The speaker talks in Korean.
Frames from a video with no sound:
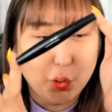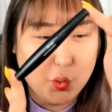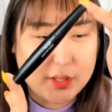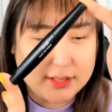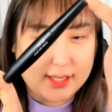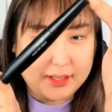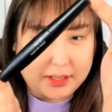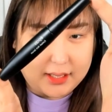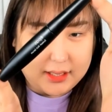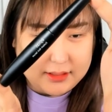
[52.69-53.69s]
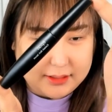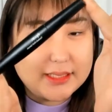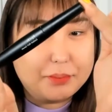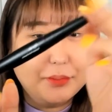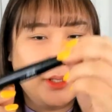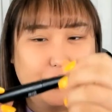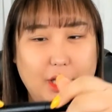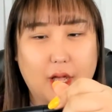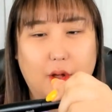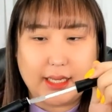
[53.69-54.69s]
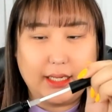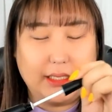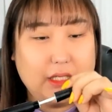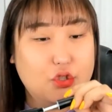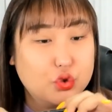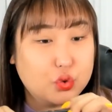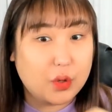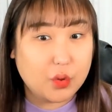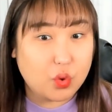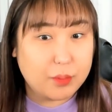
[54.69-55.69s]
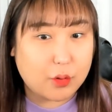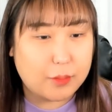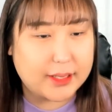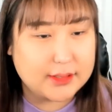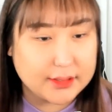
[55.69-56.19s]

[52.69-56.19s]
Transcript: 요렇게 생긴 제품이고요. 제가 2주 동안 꼬박꼬박